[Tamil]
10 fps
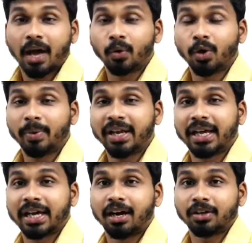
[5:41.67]
அவ்வளோ பெரிய
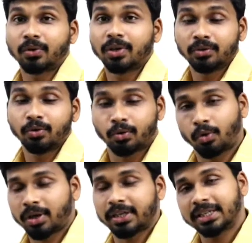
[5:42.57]
காட்டுக்குள்ளே வந்து ஒரு
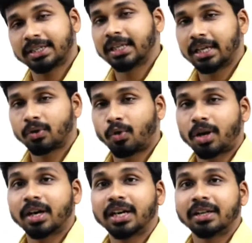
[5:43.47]
குரங்கு இருக்குது
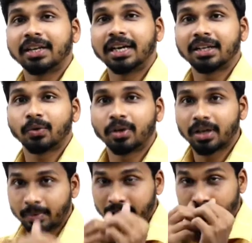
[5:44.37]
அந்த இருந்து லெட்டர்
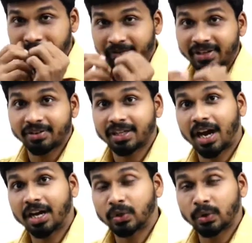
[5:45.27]
கொடுக்குறாப்புல எப்படி நீங்கள் வந்து
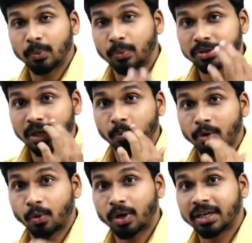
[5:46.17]
காட்டுக்குள்ளே புதுசாக
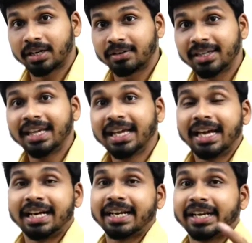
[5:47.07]
போன குரங்கிட்ட வந்து
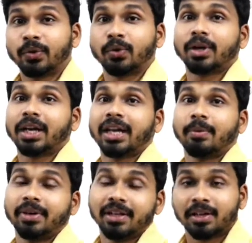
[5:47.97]
ட்ரைனிங் கொடுக்குறாங்க
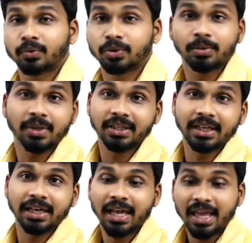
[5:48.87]
அப்படின்றது எனக்கு சுத்தமாக
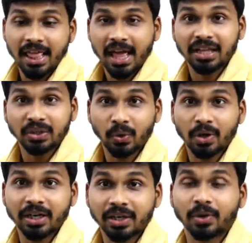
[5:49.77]
தெரியல அந்த
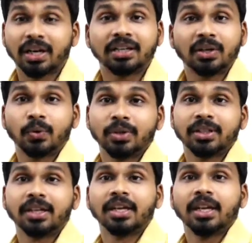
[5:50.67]
குரங்கிட்ட ஒரு லெட்டரை
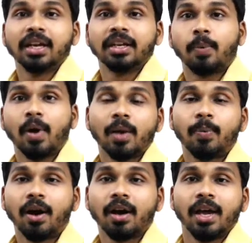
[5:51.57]
கொடுத்து எப்பா
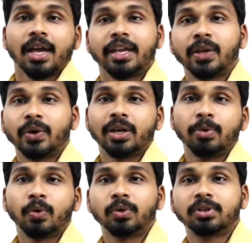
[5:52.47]
எப்பா ஹீரோயின்கிட்ட
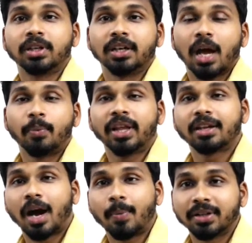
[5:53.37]
போய் கொடுத்துரு நான்
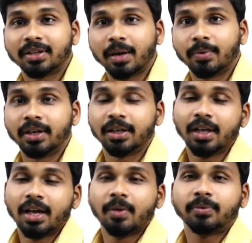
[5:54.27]
எப்படியாவது காப்பாற்றுறேன் அப்படின்ட்டு
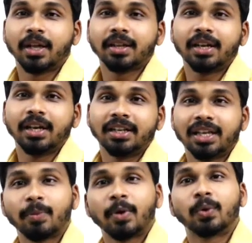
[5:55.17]
இல்லை
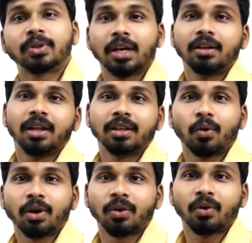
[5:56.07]
நீயே போய் கொடுத்தாலும் அந்த குரங்கு